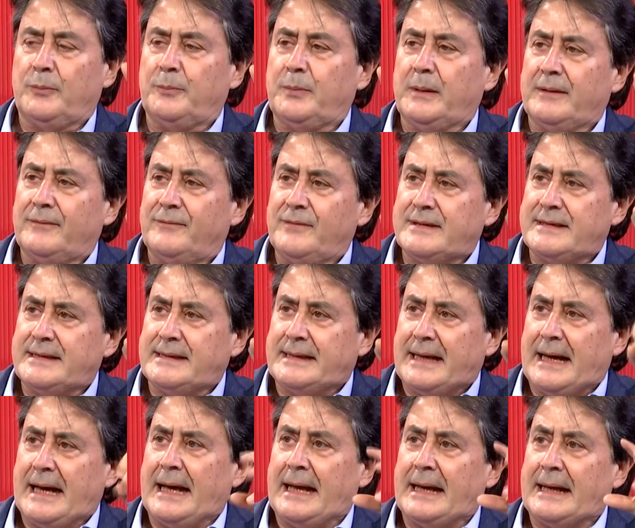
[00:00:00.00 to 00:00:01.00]
per
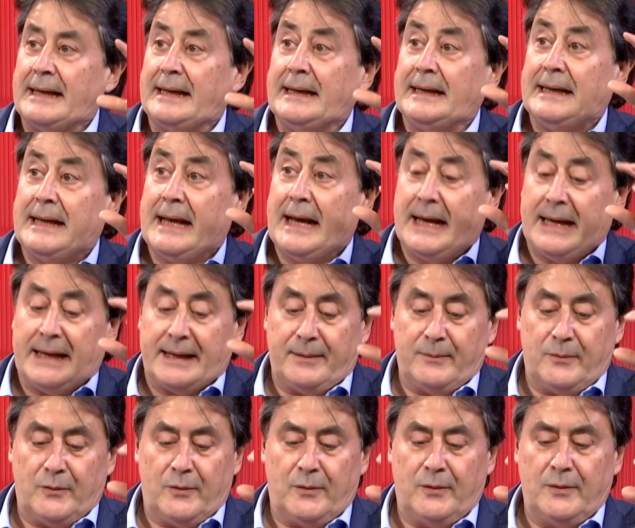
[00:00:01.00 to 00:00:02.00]
visitare
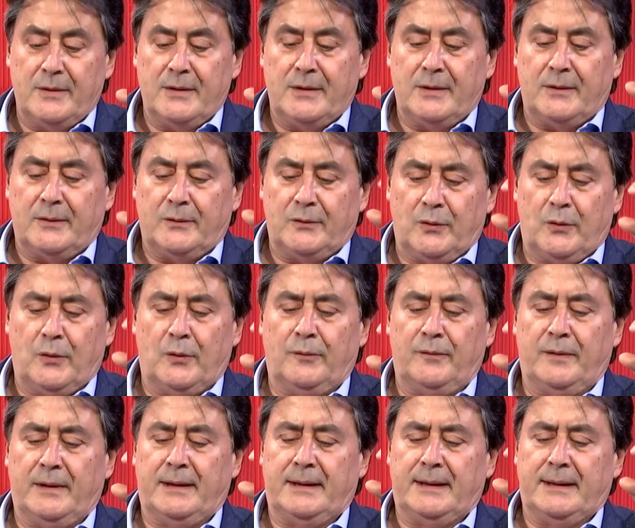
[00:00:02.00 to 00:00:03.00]
l'eremo
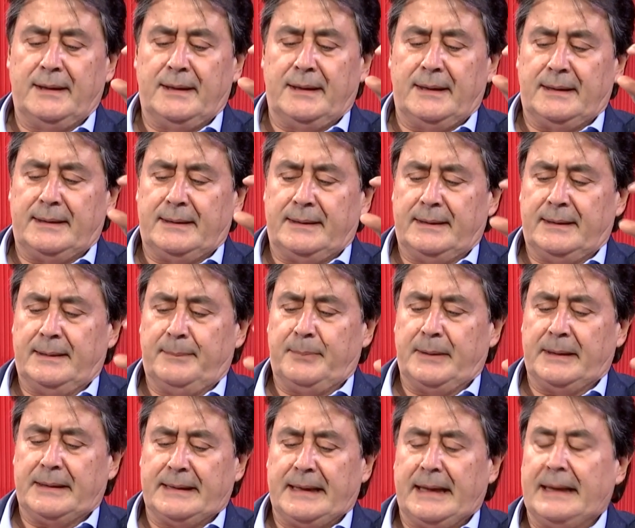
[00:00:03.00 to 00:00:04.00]
dove eh,
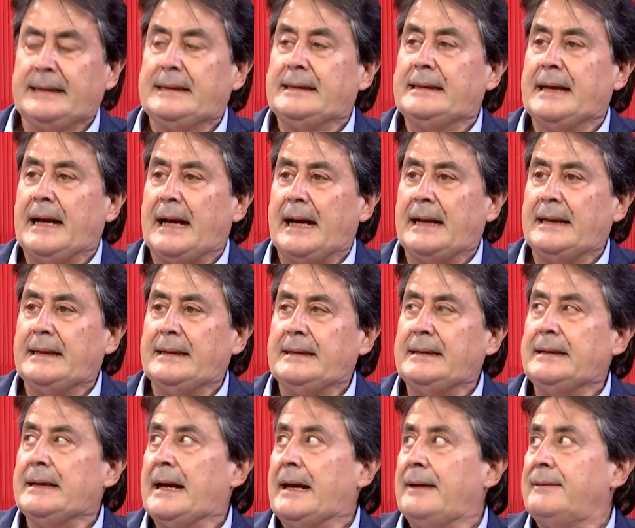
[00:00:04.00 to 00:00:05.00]
per tanti
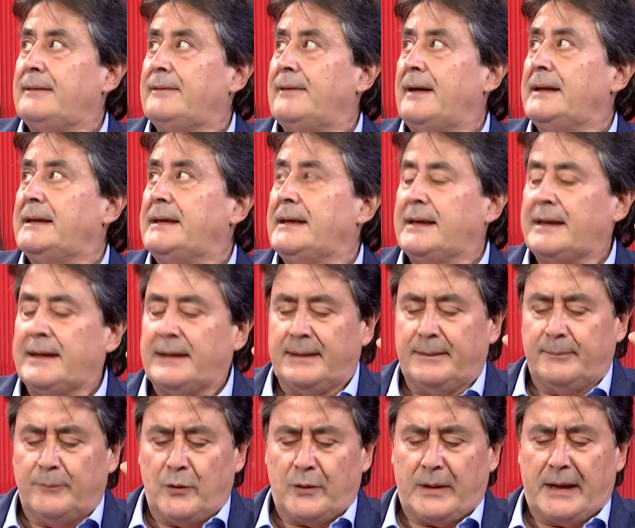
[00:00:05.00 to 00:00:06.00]
anni aveva
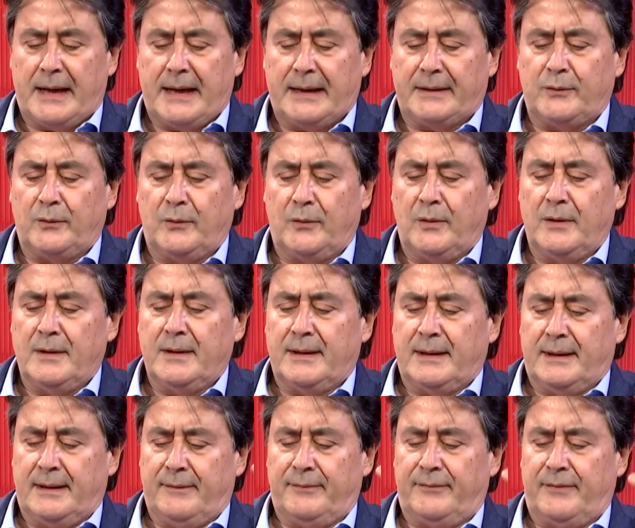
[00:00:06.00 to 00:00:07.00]
dimorato
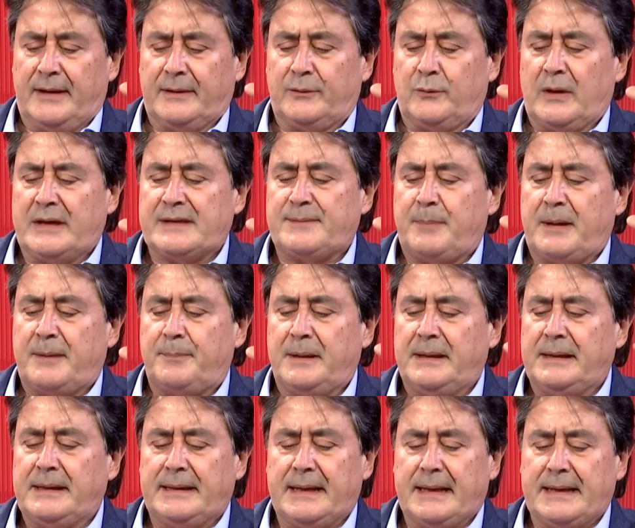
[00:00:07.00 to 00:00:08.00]
e fatto aspra
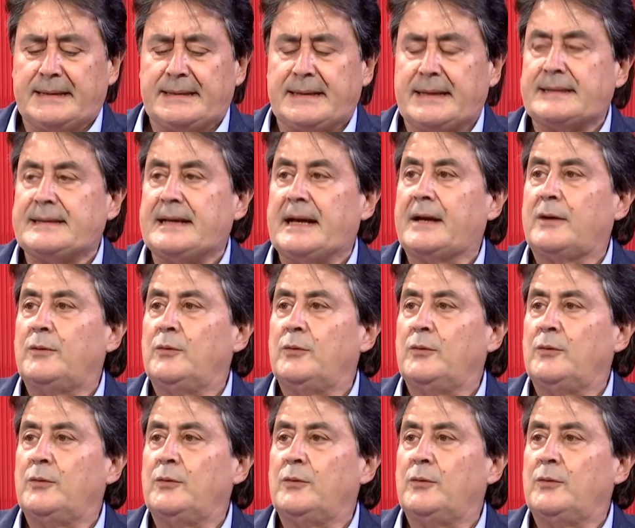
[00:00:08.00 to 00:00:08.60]
penitenza Sar